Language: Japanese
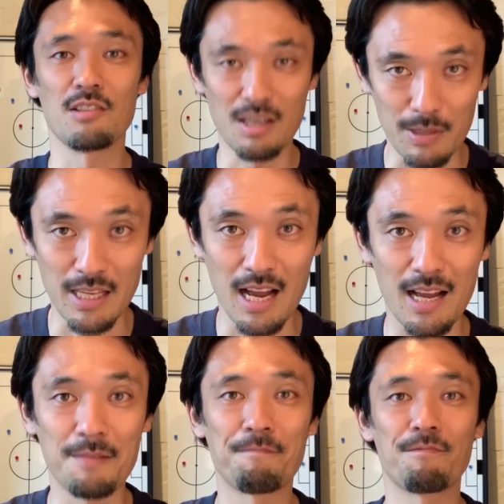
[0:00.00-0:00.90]
それではま
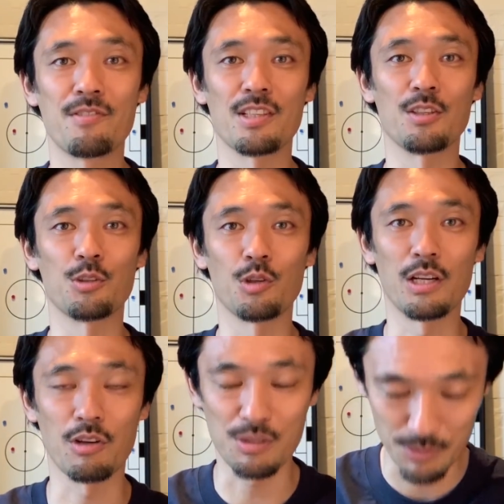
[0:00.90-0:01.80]
た。次の動
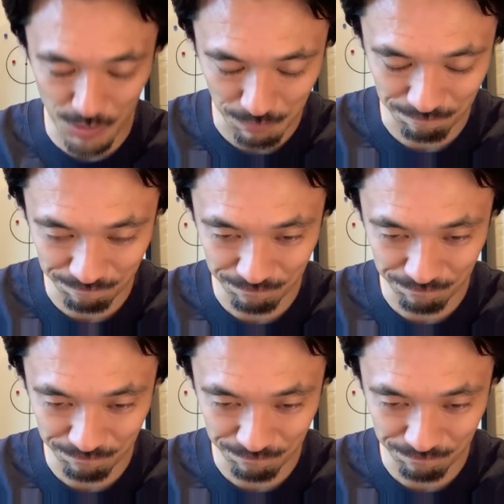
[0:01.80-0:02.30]
画でお会いしましょう。